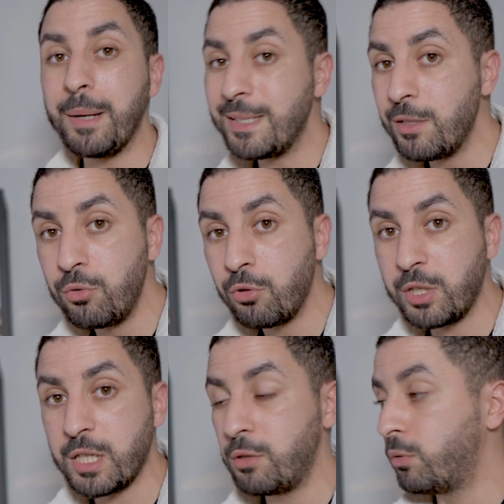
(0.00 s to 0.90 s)
passer du temps à
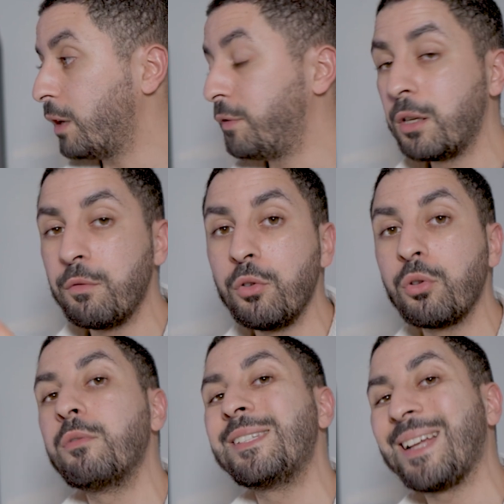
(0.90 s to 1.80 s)
chercher du trafic.
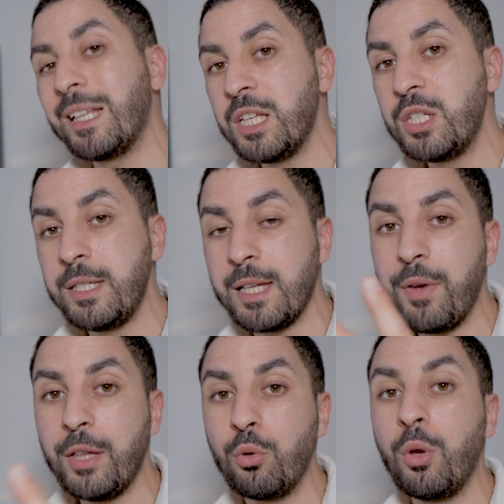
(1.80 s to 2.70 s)
Votre stratégie, ça va être